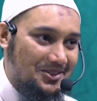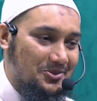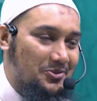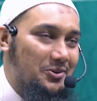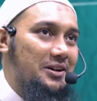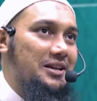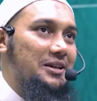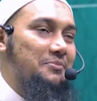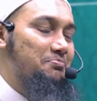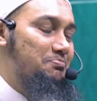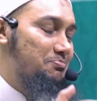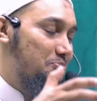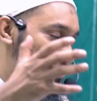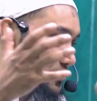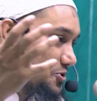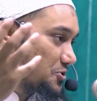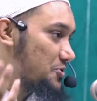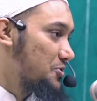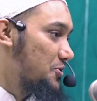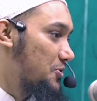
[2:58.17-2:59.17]
দোয়াকে
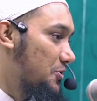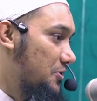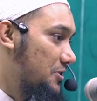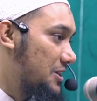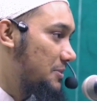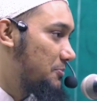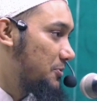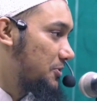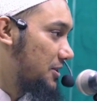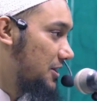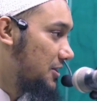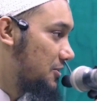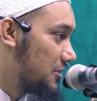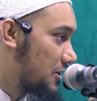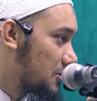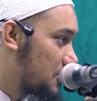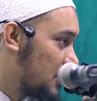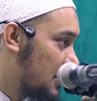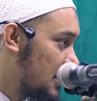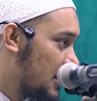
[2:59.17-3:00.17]
প্রশস্ত করো তারপর তিনি
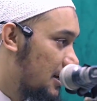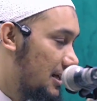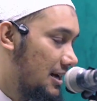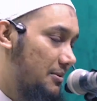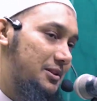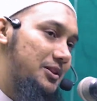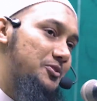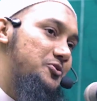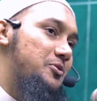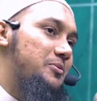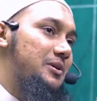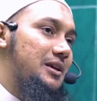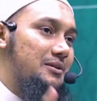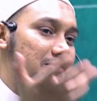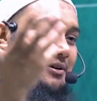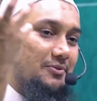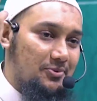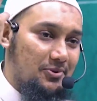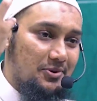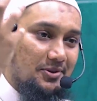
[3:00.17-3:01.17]
দোয়া করলেন আল্লাহ আমাদের সবাইকে
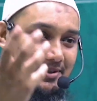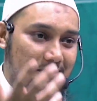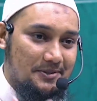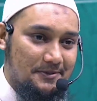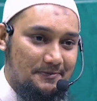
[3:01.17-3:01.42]
মাফ করো